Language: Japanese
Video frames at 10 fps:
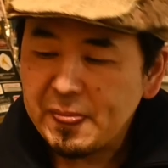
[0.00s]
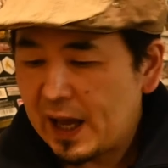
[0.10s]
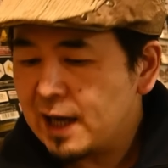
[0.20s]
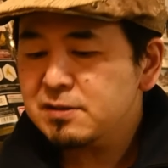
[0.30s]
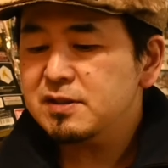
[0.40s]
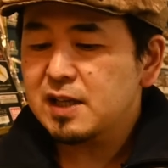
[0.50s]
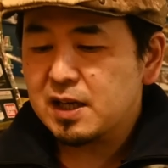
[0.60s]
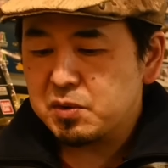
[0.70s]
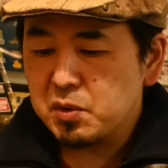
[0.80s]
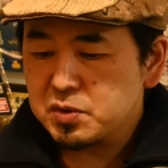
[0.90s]
あるんだ
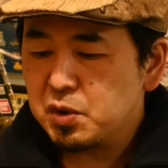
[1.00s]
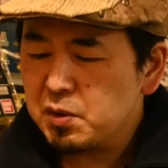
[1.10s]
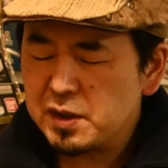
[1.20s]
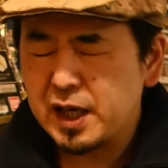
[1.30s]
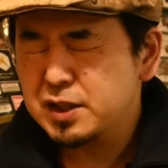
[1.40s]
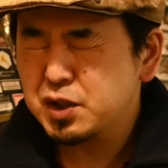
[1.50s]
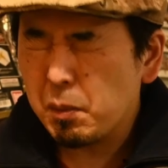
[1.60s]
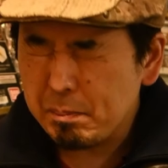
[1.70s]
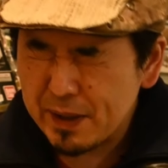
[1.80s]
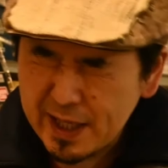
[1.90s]
けどそれをね
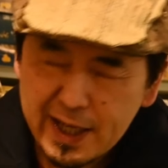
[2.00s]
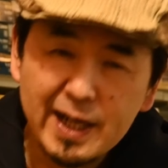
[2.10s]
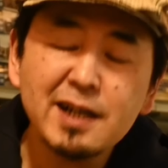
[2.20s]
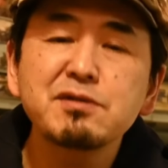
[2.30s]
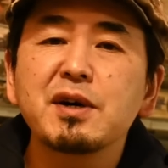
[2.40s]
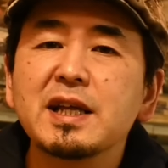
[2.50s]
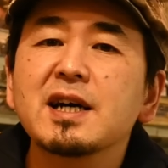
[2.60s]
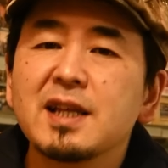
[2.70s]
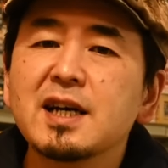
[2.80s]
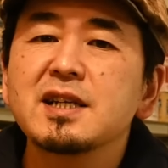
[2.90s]
初っ端からやるのはな
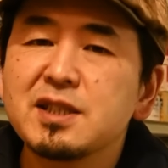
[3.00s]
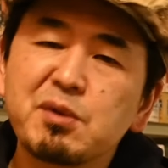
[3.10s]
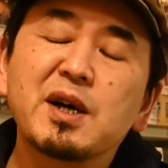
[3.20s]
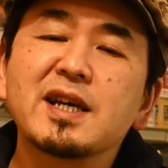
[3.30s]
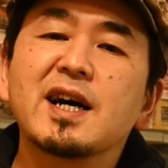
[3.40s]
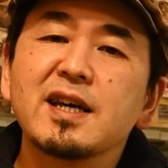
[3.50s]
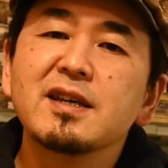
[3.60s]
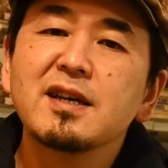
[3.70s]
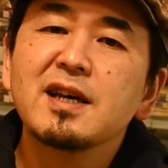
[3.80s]
かなかリスクが高い